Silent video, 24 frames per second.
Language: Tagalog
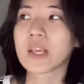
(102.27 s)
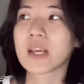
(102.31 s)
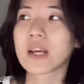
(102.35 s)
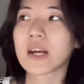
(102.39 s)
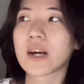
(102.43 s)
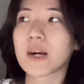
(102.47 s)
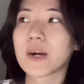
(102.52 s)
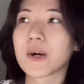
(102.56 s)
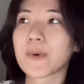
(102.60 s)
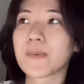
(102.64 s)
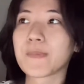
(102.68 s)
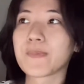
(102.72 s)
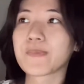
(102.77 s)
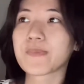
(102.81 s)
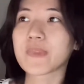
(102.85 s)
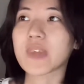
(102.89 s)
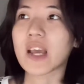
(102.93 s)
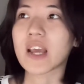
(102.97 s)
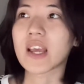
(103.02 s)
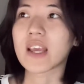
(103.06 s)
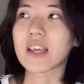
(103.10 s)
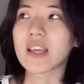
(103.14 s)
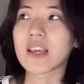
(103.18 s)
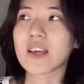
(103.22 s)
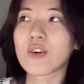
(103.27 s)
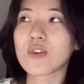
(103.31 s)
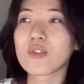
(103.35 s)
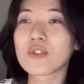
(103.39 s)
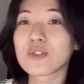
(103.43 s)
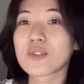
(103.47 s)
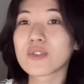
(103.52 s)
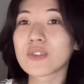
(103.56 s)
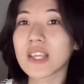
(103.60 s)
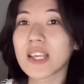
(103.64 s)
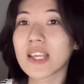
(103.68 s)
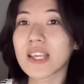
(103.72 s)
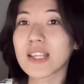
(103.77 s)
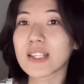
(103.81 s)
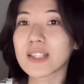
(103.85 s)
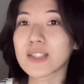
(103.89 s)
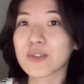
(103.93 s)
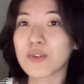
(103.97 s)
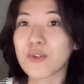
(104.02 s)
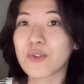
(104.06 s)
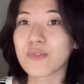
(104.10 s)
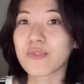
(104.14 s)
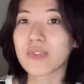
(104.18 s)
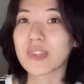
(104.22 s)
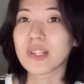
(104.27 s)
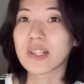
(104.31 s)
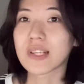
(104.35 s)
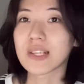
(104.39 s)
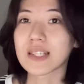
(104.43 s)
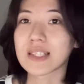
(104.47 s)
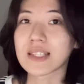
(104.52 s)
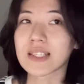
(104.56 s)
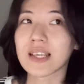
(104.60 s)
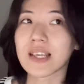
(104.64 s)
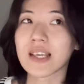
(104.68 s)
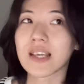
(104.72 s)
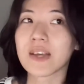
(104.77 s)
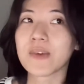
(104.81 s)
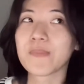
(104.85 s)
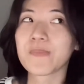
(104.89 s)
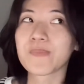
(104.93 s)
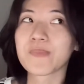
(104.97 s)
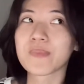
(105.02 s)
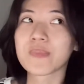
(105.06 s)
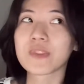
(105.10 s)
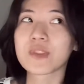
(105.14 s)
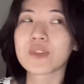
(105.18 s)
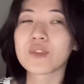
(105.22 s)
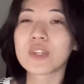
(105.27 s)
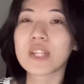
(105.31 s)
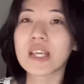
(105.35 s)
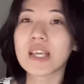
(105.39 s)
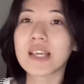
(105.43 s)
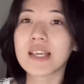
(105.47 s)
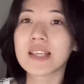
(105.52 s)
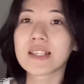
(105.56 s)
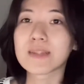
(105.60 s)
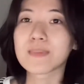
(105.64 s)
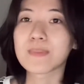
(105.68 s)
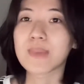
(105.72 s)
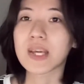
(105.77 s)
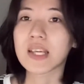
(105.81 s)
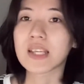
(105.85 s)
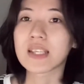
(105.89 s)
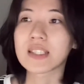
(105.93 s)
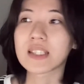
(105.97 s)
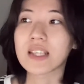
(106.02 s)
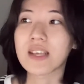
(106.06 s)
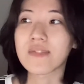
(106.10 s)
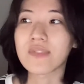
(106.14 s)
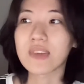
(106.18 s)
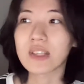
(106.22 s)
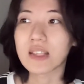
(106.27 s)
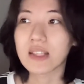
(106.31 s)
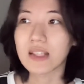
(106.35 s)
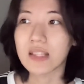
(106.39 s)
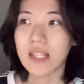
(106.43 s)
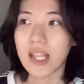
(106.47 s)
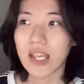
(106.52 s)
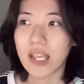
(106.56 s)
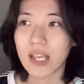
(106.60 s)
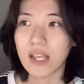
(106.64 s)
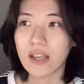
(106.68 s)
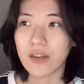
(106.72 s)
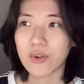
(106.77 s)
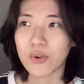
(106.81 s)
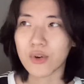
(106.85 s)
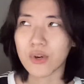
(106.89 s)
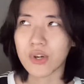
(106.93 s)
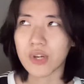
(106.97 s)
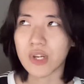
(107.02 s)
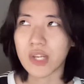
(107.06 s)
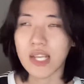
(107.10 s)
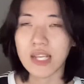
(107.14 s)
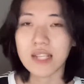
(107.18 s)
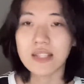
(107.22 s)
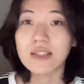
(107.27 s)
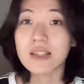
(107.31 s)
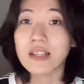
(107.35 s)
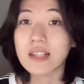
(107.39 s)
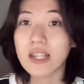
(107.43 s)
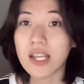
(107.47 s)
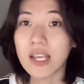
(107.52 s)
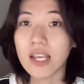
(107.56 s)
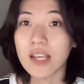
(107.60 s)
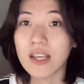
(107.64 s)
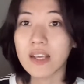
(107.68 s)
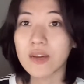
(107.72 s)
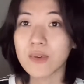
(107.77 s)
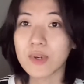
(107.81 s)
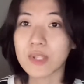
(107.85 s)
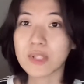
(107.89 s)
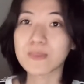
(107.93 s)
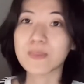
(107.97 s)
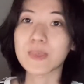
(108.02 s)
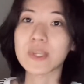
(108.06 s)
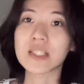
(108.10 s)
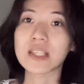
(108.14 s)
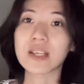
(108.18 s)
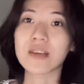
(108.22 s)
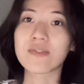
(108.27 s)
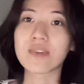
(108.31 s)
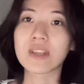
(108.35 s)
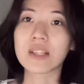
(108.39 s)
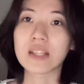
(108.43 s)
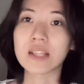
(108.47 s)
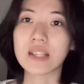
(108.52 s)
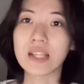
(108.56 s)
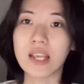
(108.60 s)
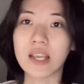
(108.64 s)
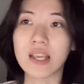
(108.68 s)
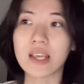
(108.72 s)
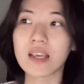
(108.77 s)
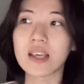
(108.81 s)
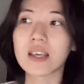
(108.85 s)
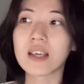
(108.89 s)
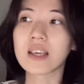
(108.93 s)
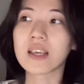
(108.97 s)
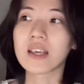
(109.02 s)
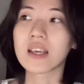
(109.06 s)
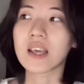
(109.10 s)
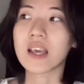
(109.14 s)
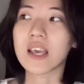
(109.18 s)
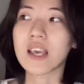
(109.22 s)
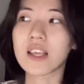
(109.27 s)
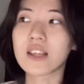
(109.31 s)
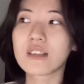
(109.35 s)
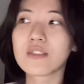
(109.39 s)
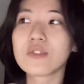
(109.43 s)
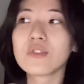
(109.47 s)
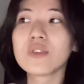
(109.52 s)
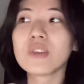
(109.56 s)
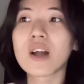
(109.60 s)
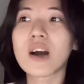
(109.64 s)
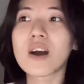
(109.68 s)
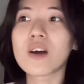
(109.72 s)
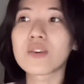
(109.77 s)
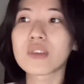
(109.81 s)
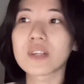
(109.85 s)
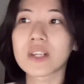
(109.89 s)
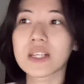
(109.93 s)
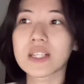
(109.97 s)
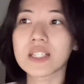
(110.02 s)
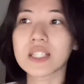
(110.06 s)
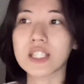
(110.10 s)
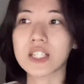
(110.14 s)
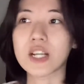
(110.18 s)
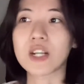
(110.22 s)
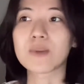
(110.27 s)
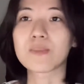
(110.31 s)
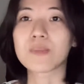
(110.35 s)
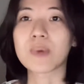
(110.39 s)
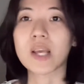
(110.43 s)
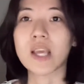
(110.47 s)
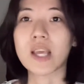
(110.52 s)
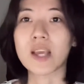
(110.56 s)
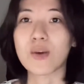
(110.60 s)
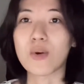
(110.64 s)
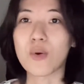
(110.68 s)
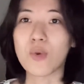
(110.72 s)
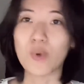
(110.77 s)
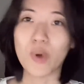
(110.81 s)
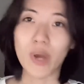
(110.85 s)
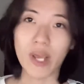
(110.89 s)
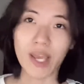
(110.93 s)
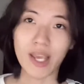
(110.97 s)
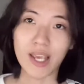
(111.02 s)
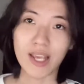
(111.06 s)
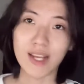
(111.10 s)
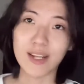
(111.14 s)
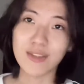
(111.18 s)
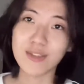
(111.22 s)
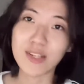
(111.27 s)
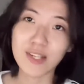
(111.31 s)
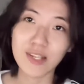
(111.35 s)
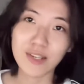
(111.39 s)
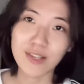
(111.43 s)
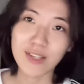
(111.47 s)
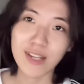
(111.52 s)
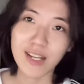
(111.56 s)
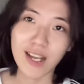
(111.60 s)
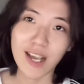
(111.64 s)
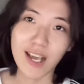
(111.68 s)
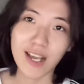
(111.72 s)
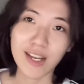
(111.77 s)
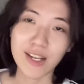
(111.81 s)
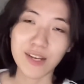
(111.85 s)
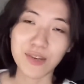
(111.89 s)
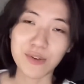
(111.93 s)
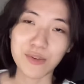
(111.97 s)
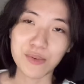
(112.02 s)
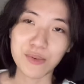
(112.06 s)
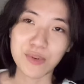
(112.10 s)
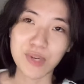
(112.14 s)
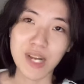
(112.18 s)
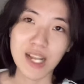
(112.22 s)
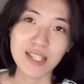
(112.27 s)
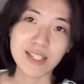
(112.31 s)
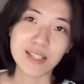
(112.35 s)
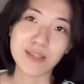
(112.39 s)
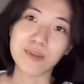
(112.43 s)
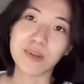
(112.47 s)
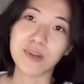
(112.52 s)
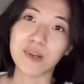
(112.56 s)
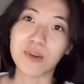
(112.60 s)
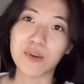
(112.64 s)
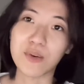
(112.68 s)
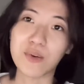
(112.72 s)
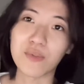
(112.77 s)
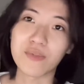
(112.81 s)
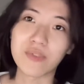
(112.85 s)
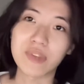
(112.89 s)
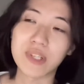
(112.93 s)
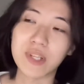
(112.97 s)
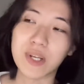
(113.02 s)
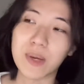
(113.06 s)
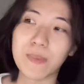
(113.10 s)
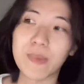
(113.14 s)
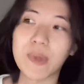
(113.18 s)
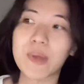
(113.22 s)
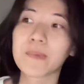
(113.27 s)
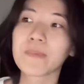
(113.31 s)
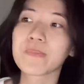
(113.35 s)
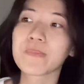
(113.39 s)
Um, I also think it's COVID kasi today is my seventh day or yesterday was my seventh day and doon na ako nag-start maging okay. Ganun din yung nangyari nung last time ng COVID kami.